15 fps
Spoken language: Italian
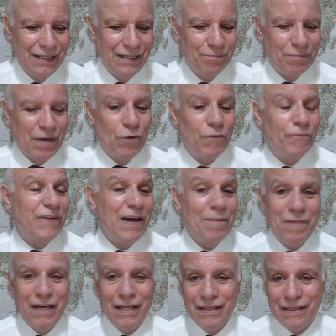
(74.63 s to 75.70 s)
Ma
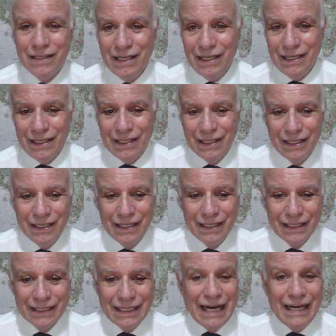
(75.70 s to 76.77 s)
ovviamente
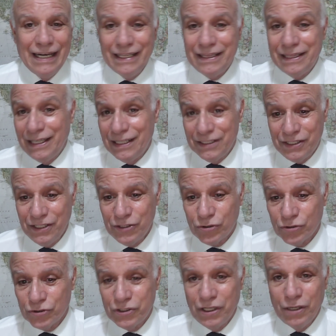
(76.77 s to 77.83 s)
dalle tesi
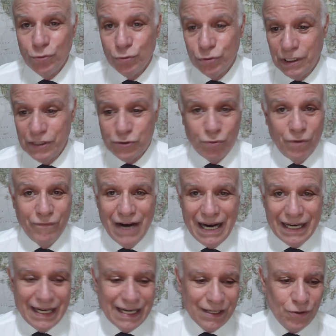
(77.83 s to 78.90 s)
sostenute sui
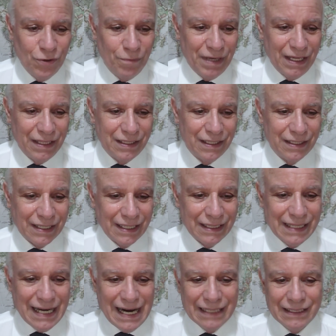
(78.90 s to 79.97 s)
vari argomenti
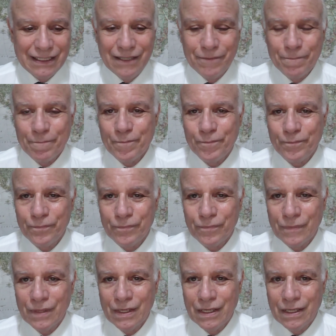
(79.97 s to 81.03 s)
trattati.
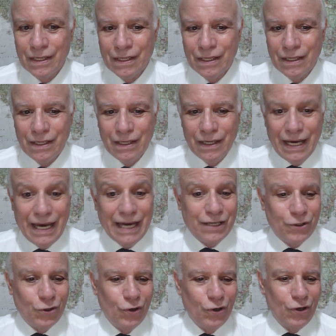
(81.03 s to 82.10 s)

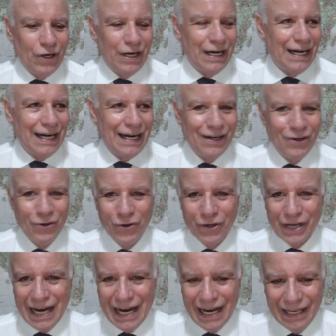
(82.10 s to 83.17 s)
Ecco
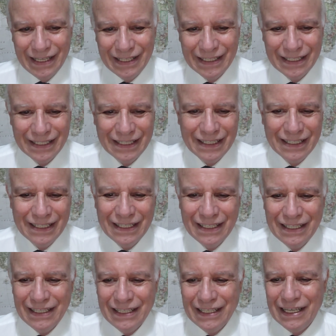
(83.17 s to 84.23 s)
allora
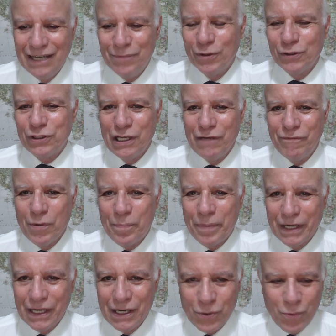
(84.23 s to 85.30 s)
il motivo
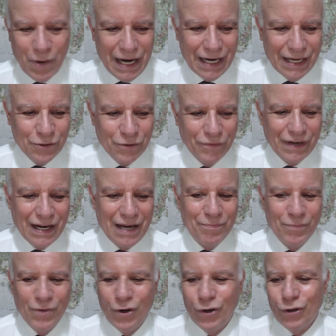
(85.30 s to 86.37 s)
per il quale
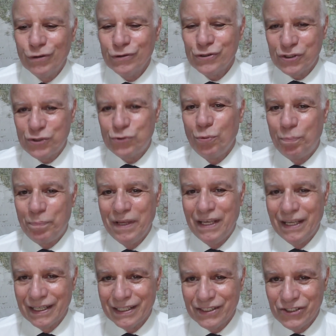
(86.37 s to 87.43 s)
dovremmo
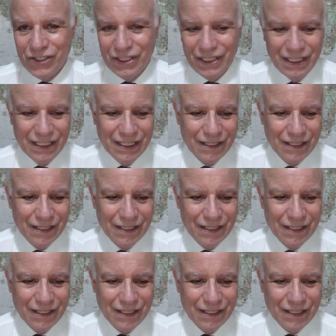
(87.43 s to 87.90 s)
stupirci.